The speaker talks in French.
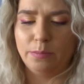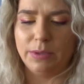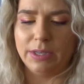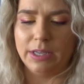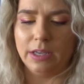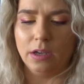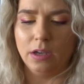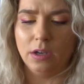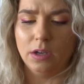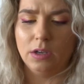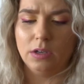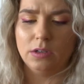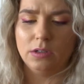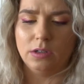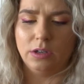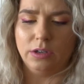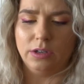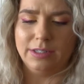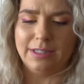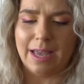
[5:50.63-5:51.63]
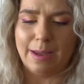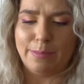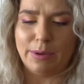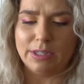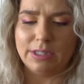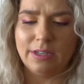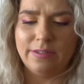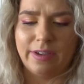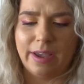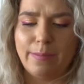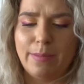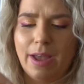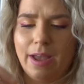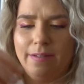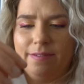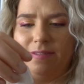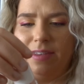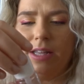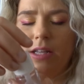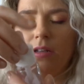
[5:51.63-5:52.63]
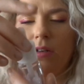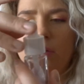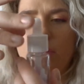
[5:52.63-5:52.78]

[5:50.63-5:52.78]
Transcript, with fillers: Puis euh, ça a passé vraiment vite.